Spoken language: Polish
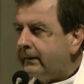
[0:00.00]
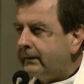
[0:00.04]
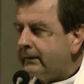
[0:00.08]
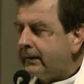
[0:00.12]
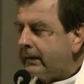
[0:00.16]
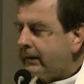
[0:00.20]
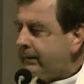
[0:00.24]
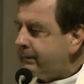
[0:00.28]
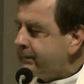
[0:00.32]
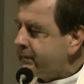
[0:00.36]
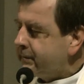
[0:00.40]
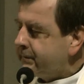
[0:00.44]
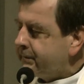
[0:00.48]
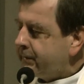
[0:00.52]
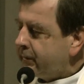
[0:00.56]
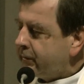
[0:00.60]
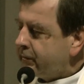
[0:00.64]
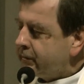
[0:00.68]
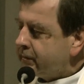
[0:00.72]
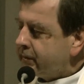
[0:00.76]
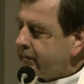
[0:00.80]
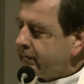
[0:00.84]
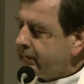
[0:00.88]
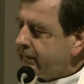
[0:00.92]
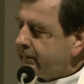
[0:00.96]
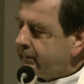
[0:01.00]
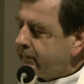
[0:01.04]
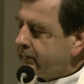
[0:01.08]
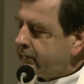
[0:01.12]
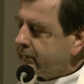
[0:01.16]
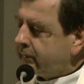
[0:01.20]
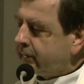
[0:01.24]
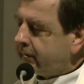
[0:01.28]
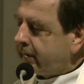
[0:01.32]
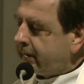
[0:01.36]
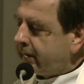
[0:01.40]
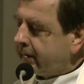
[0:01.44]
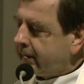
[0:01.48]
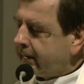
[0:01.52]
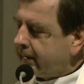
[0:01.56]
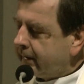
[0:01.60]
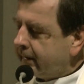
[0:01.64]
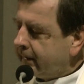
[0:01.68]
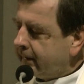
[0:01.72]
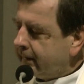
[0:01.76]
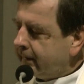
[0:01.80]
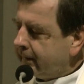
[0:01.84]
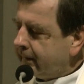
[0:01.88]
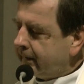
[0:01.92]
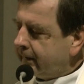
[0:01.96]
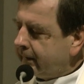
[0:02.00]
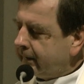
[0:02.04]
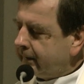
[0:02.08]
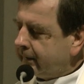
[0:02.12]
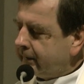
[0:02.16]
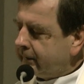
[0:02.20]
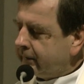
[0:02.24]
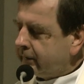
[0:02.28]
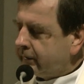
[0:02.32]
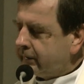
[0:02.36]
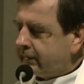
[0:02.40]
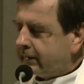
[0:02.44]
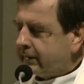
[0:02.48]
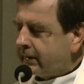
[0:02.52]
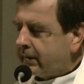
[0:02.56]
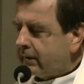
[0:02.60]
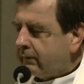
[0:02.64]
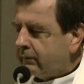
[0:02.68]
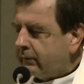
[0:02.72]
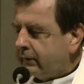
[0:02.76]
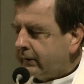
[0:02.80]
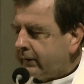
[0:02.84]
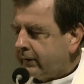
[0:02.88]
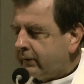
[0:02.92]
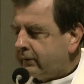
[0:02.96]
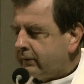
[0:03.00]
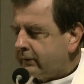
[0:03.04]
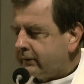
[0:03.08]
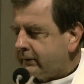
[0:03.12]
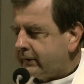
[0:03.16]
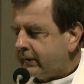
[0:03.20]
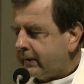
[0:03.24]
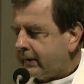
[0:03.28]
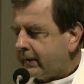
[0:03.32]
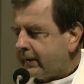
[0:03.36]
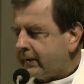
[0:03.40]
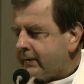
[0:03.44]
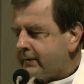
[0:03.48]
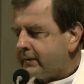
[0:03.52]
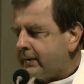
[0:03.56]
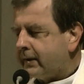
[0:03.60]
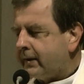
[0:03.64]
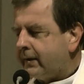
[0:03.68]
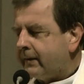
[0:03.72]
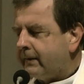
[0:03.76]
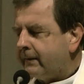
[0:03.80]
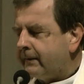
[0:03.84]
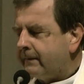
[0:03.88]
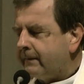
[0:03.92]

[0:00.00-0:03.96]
Takim spojrzeniem, które dotykało jego serca.